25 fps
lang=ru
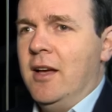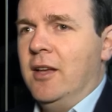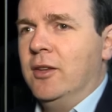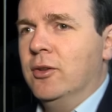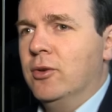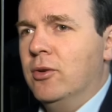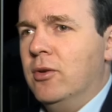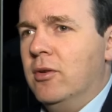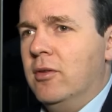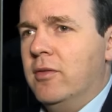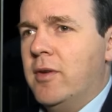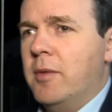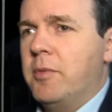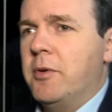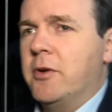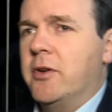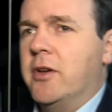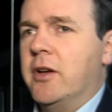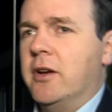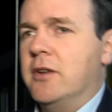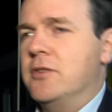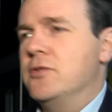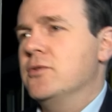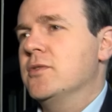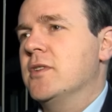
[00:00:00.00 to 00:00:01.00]
Ну, во-первых,
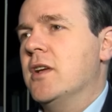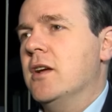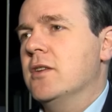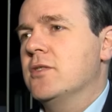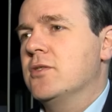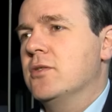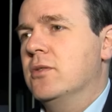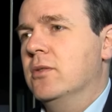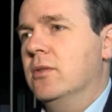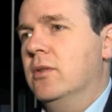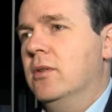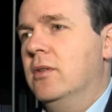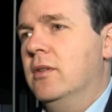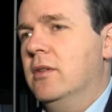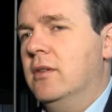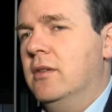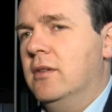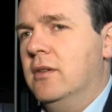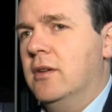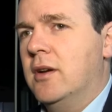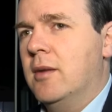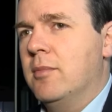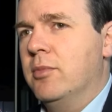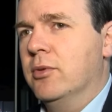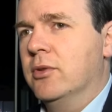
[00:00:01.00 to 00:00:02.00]
я хочу сказать,
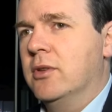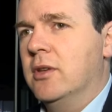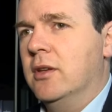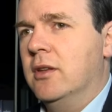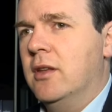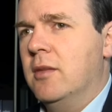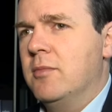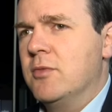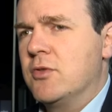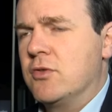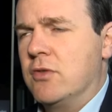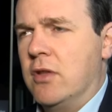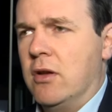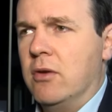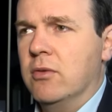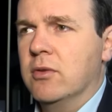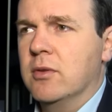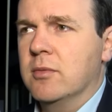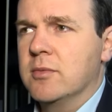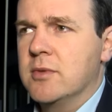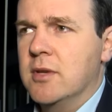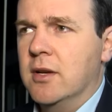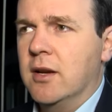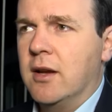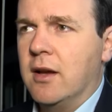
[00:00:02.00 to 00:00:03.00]
что э, работая на
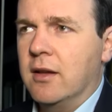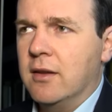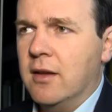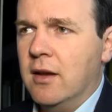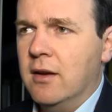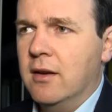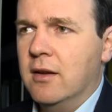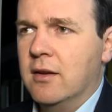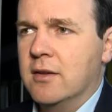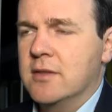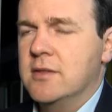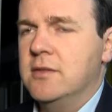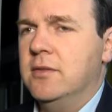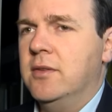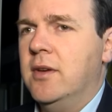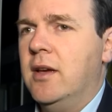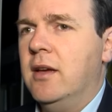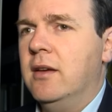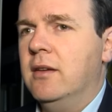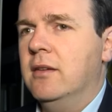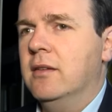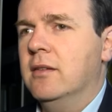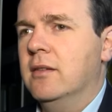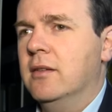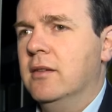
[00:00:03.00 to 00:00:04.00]
международном телеканале
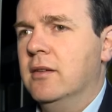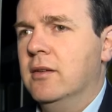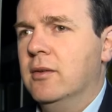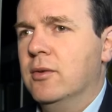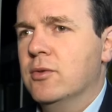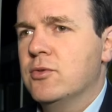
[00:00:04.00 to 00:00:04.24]
RTVI, э,